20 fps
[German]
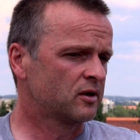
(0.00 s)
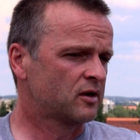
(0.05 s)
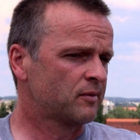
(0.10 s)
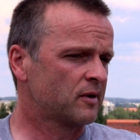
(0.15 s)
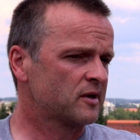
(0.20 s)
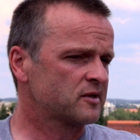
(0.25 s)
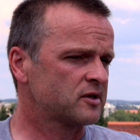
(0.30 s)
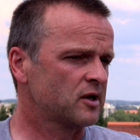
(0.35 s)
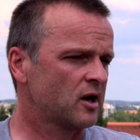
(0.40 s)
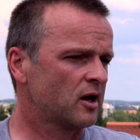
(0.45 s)
äh,
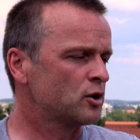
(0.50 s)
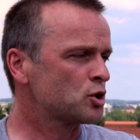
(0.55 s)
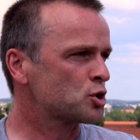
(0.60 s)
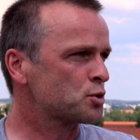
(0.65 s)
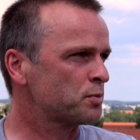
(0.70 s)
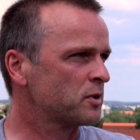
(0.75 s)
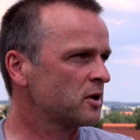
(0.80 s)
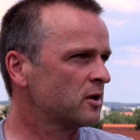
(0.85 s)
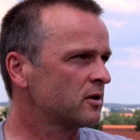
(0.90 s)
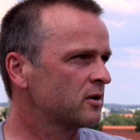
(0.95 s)
quasi alle
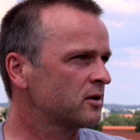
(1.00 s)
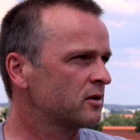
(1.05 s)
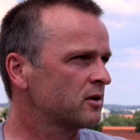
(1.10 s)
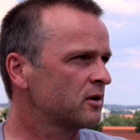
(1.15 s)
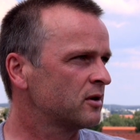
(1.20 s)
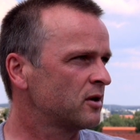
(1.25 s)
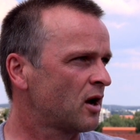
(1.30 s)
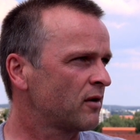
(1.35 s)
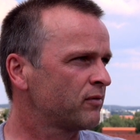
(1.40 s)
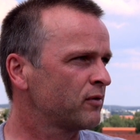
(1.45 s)

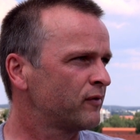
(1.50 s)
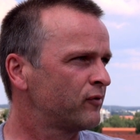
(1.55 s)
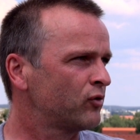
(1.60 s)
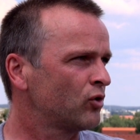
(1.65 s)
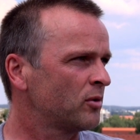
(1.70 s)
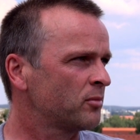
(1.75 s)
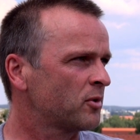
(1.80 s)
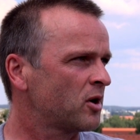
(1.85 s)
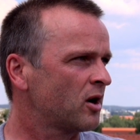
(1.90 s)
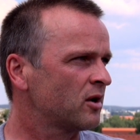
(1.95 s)
Spieler äh, nach wie
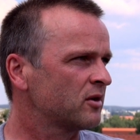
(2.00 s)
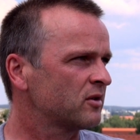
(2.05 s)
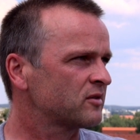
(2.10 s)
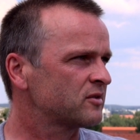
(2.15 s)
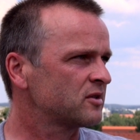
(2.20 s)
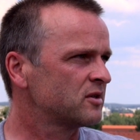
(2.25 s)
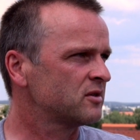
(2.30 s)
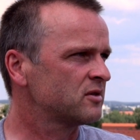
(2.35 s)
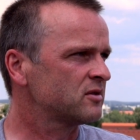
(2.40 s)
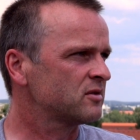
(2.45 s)
vor im Kader
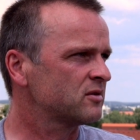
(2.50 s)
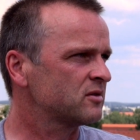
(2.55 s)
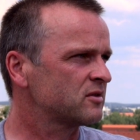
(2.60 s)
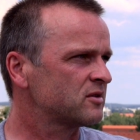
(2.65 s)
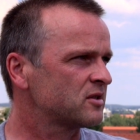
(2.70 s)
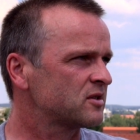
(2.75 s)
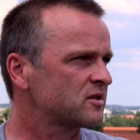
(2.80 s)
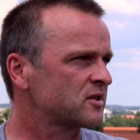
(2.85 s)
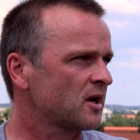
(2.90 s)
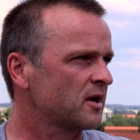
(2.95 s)
sind, äh,
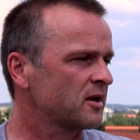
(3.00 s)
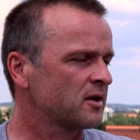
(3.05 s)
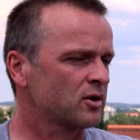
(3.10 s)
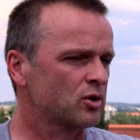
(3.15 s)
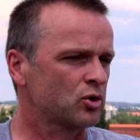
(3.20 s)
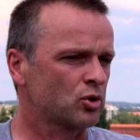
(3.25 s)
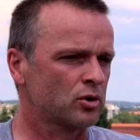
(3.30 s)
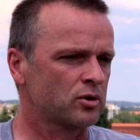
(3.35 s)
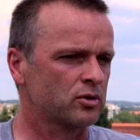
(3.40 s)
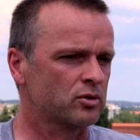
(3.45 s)
sich
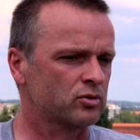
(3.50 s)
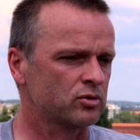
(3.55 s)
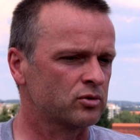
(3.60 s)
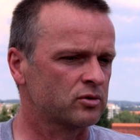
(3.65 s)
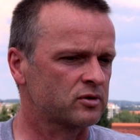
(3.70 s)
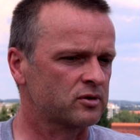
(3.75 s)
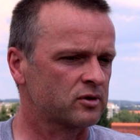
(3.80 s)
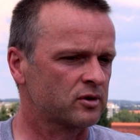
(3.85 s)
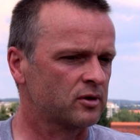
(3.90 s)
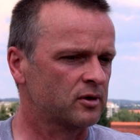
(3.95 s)
zeigen können.
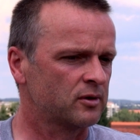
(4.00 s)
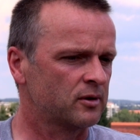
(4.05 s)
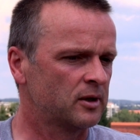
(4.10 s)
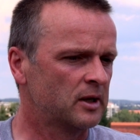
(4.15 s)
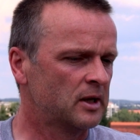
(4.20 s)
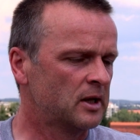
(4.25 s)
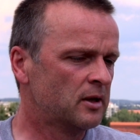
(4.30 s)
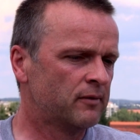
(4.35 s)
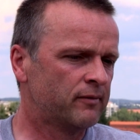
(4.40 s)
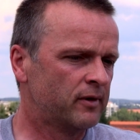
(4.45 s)
Und
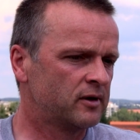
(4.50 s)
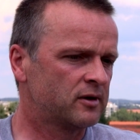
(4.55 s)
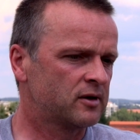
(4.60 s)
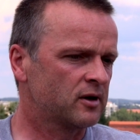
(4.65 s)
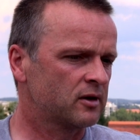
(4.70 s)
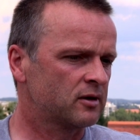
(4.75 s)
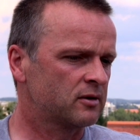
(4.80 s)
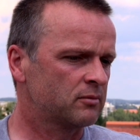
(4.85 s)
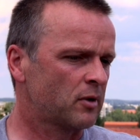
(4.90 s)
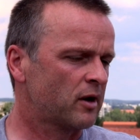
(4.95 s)
wenn
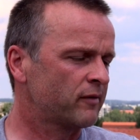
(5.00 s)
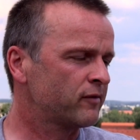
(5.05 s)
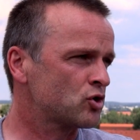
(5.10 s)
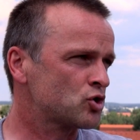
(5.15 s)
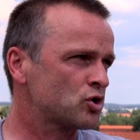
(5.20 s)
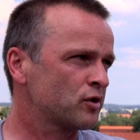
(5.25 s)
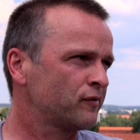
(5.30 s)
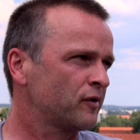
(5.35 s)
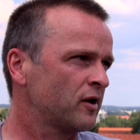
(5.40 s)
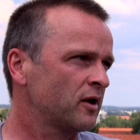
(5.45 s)
ich an
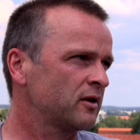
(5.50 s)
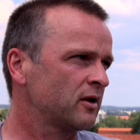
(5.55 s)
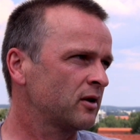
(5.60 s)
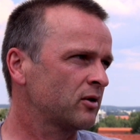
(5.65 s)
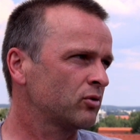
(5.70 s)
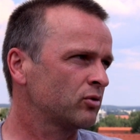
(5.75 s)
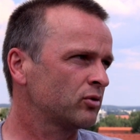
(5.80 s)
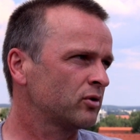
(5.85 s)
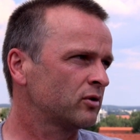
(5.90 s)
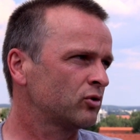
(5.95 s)
Marvin
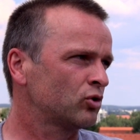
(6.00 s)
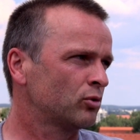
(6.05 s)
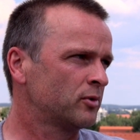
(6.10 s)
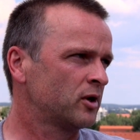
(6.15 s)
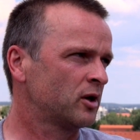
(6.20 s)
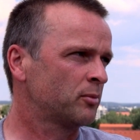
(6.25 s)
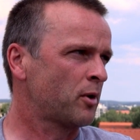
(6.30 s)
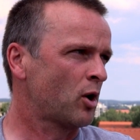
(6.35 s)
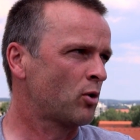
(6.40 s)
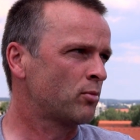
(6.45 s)
Stefaniak oder
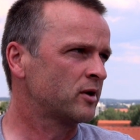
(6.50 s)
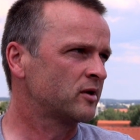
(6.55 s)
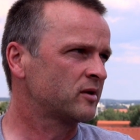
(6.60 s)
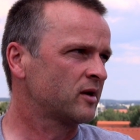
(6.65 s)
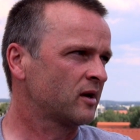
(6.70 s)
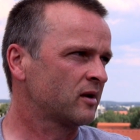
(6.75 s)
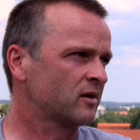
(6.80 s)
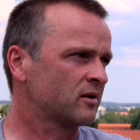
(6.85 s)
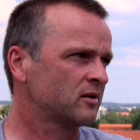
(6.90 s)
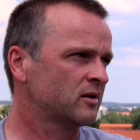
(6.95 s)
Dominik Baumann
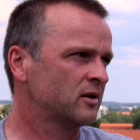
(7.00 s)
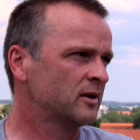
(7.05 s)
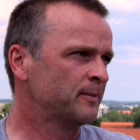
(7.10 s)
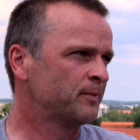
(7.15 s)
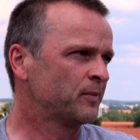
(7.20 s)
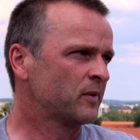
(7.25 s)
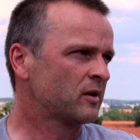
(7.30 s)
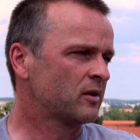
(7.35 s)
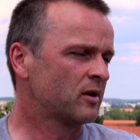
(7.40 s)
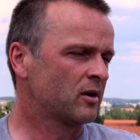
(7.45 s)
denke,
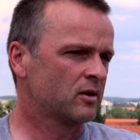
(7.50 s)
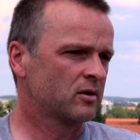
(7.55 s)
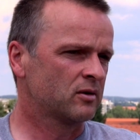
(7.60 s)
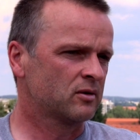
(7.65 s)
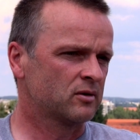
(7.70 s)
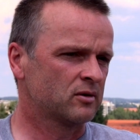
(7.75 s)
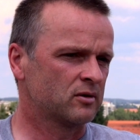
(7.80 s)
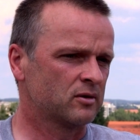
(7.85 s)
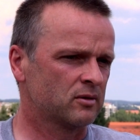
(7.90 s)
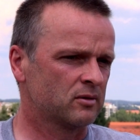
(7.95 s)

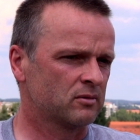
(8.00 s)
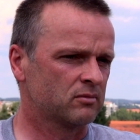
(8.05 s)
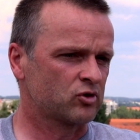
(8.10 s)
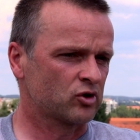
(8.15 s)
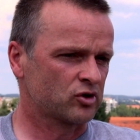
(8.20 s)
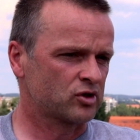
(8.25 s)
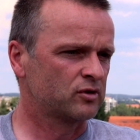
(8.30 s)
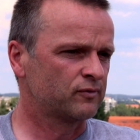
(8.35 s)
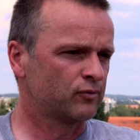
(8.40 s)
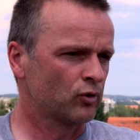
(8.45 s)
ja,
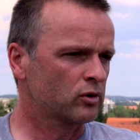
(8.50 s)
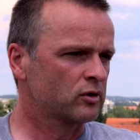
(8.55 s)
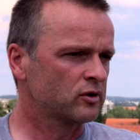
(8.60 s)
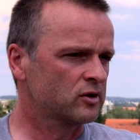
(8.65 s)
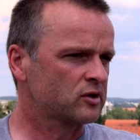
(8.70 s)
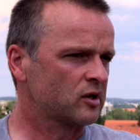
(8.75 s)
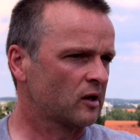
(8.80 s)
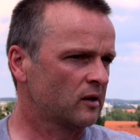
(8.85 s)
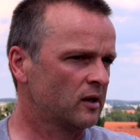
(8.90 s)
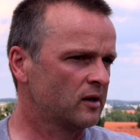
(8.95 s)
das sind
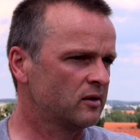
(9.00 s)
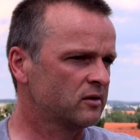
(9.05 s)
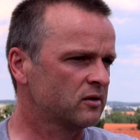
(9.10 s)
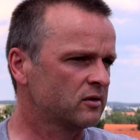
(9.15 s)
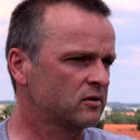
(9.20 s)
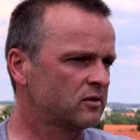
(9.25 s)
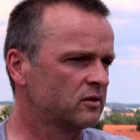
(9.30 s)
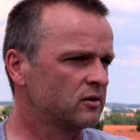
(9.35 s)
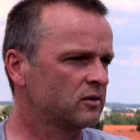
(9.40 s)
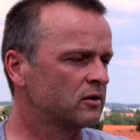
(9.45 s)
wirklich
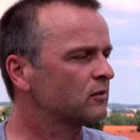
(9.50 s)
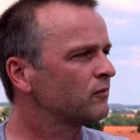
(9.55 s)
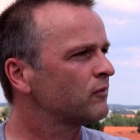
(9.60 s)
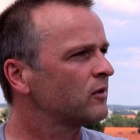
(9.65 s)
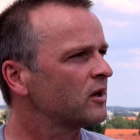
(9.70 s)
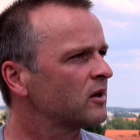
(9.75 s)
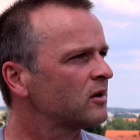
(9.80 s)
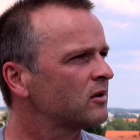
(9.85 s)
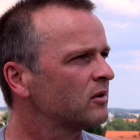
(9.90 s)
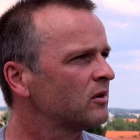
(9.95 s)
Talente, die ihren
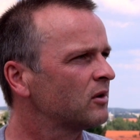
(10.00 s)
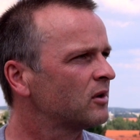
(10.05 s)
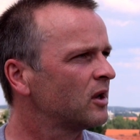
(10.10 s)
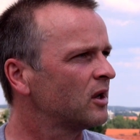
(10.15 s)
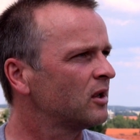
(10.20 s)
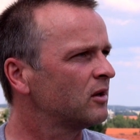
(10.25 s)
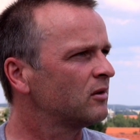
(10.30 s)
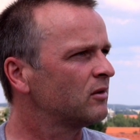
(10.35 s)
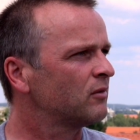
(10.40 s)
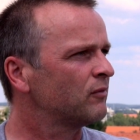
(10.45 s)
Weg
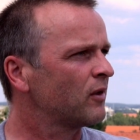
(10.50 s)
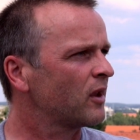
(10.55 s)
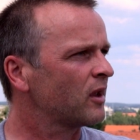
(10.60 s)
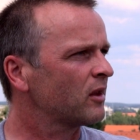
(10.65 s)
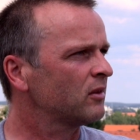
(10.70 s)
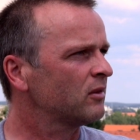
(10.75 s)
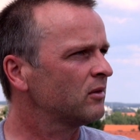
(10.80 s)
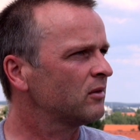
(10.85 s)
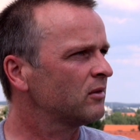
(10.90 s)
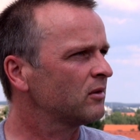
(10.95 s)
gehen
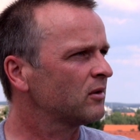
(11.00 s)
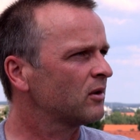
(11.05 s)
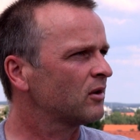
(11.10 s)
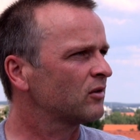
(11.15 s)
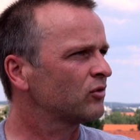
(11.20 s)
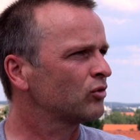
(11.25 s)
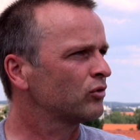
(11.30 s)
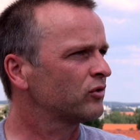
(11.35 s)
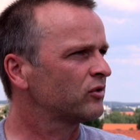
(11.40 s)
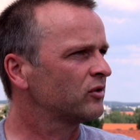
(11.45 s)
werden,
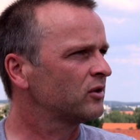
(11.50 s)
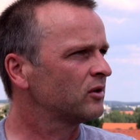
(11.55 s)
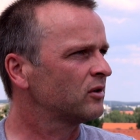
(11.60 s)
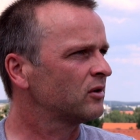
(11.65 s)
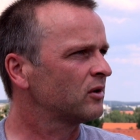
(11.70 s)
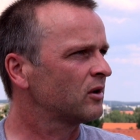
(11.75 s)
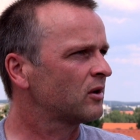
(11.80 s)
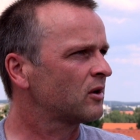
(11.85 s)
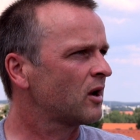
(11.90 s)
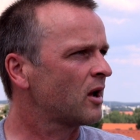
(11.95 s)
ja, so sie
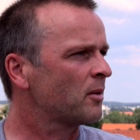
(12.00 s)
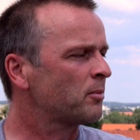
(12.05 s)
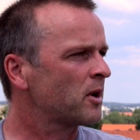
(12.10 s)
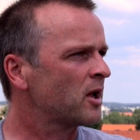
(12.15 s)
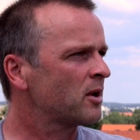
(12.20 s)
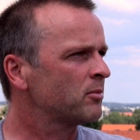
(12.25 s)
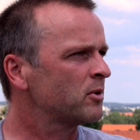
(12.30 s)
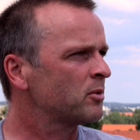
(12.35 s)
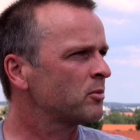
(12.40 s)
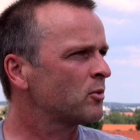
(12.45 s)
klar
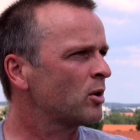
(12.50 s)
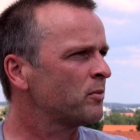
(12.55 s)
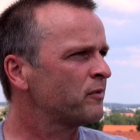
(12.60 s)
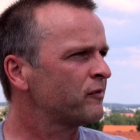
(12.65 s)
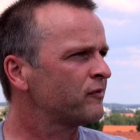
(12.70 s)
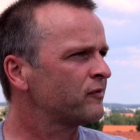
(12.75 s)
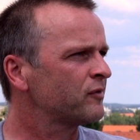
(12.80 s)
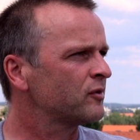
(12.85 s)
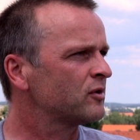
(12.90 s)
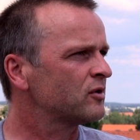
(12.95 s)
bleiben im Kopf,
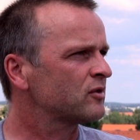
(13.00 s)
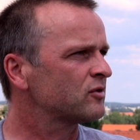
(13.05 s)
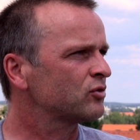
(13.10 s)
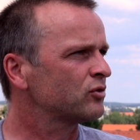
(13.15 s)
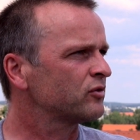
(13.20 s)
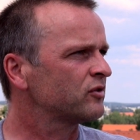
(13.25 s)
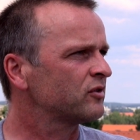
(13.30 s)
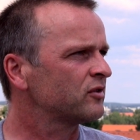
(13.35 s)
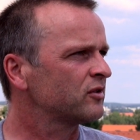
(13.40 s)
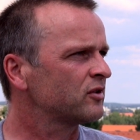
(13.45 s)

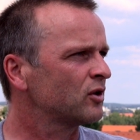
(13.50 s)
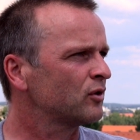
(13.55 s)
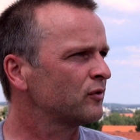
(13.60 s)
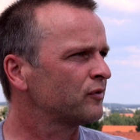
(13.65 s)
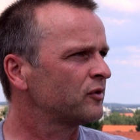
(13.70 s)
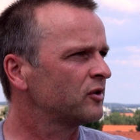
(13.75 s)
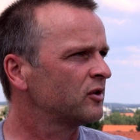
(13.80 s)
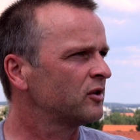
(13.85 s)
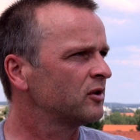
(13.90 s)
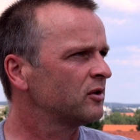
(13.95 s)
so sie sich
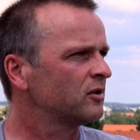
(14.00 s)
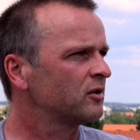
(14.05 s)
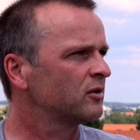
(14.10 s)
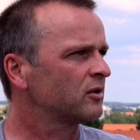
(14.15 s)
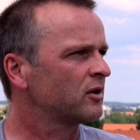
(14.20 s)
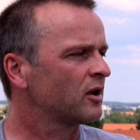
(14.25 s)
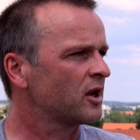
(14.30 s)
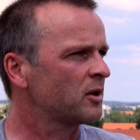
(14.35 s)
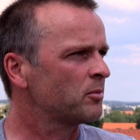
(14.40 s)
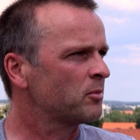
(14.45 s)
auf die
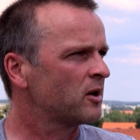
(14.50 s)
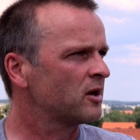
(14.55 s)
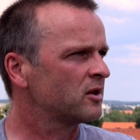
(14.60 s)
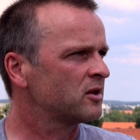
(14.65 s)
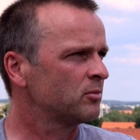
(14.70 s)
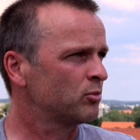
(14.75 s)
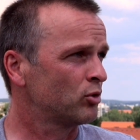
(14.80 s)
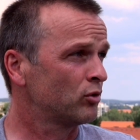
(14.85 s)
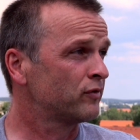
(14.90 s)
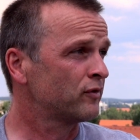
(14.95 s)

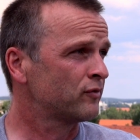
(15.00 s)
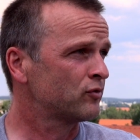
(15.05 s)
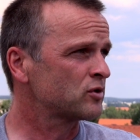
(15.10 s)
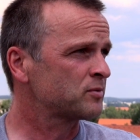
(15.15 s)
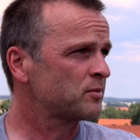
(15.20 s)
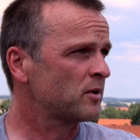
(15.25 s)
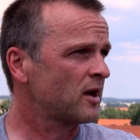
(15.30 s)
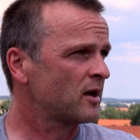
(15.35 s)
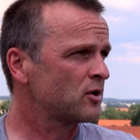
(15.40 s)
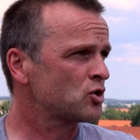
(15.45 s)
Gegebenheiten im
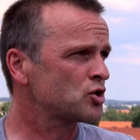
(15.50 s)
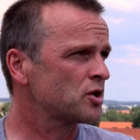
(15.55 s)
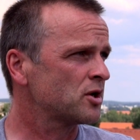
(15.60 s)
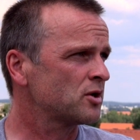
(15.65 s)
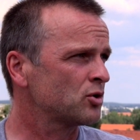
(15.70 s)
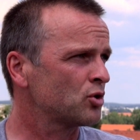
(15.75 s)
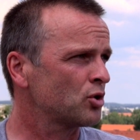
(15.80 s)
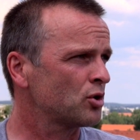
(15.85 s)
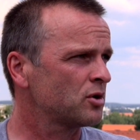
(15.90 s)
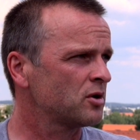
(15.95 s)
Profifußball
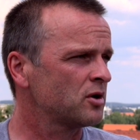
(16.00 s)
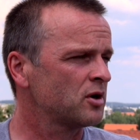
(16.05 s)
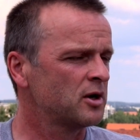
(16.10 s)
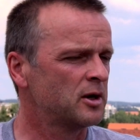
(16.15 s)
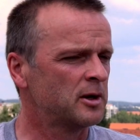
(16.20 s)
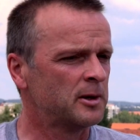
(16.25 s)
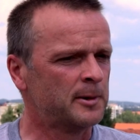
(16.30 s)
einstellen können.